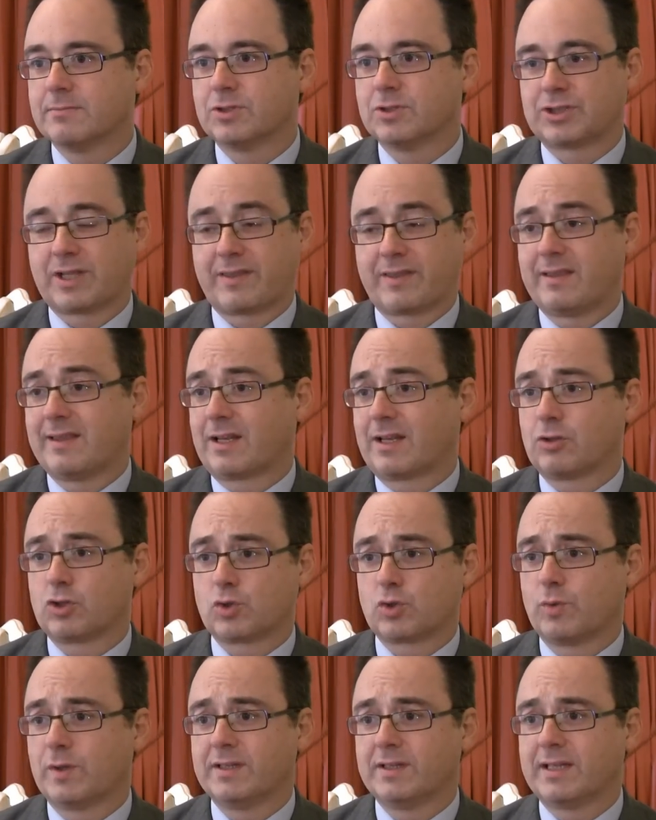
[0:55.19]
nos hacen
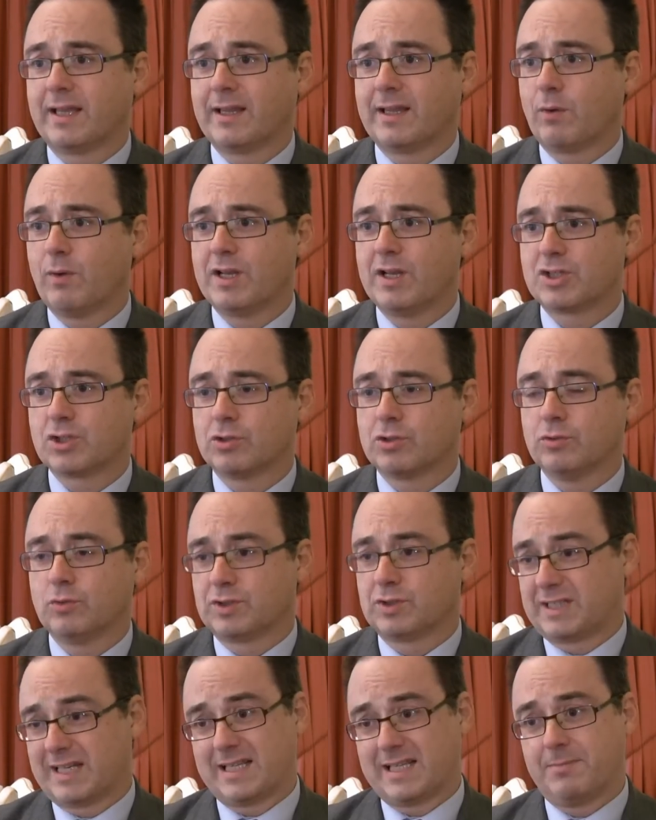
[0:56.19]
darnos cuenta de cuáles son
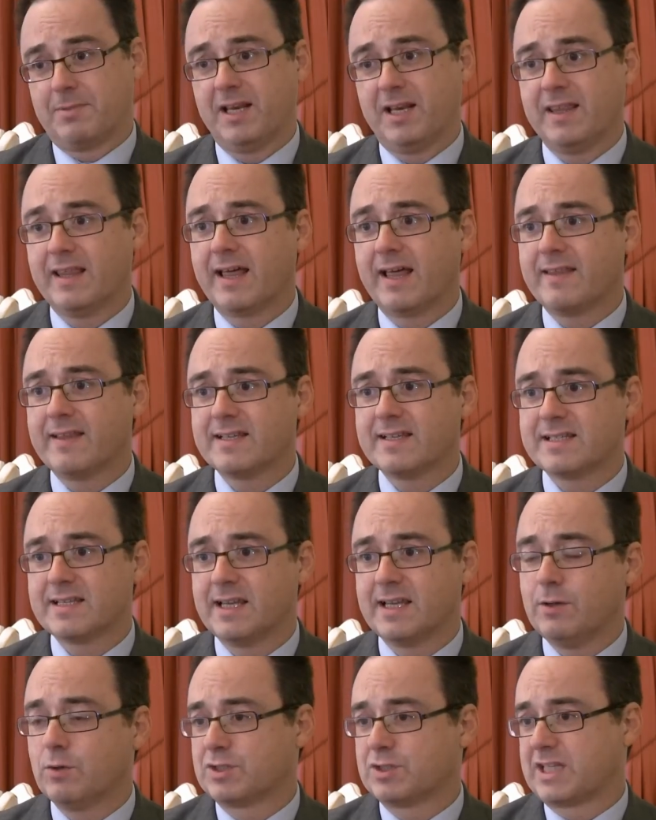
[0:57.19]
nuestras
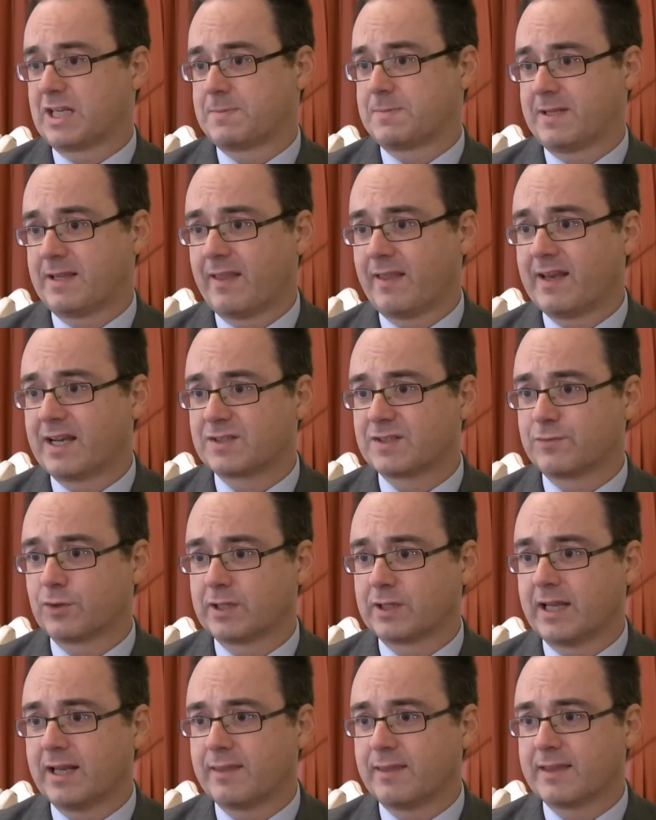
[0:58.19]
debilidades y nuestras verdaderas
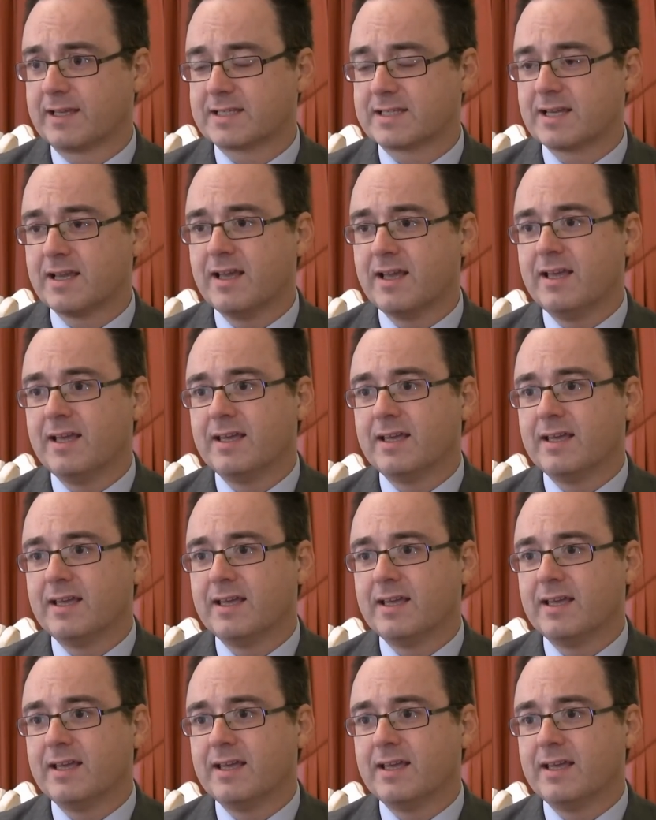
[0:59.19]
fortalezas